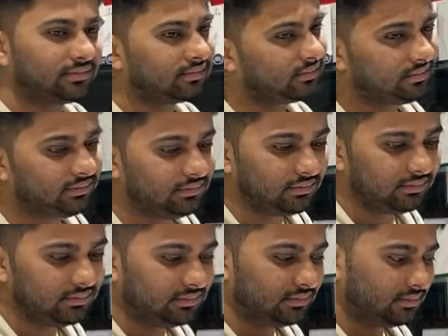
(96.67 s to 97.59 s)
तो बताइए
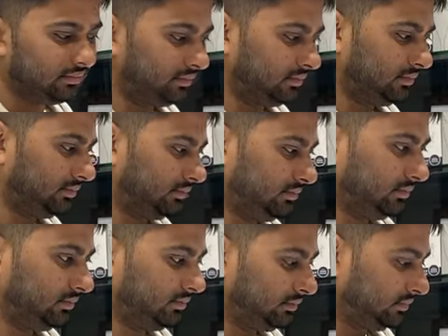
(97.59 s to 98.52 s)
हमारे व्यूअर्स के लिए
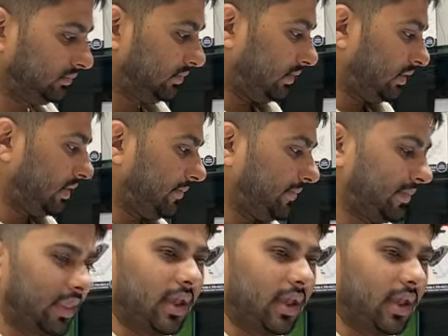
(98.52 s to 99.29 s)
प्राइस के साथ